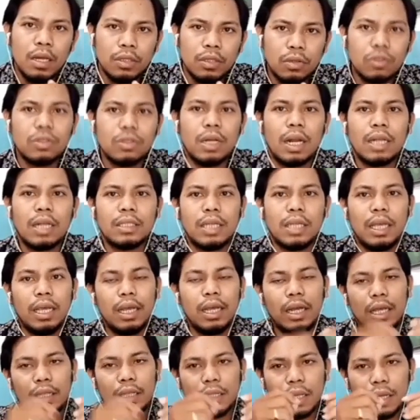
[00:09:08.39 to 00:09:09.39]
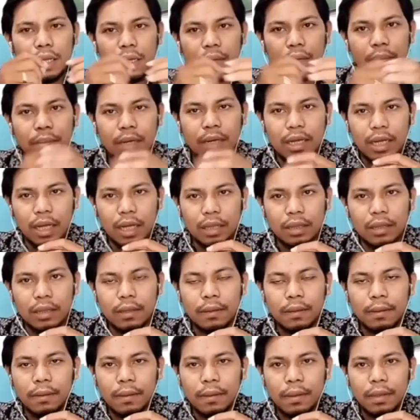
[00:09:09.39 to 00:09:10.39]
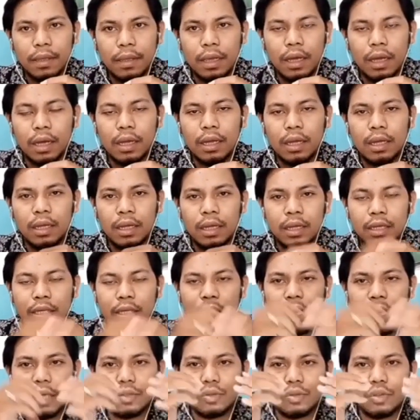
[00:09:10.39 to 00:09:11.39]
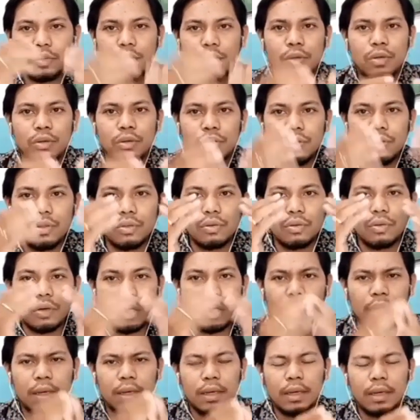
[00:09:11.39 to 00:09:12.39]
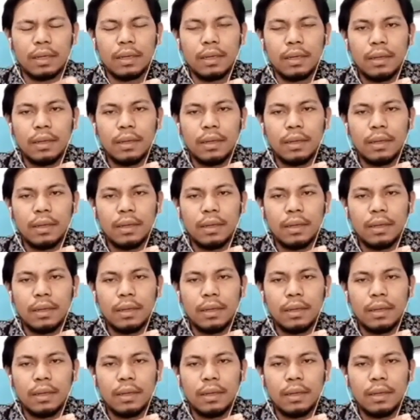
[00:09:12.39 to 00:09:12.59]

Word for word: saudara saya ingin kita melihat ya Yesus menunjukkan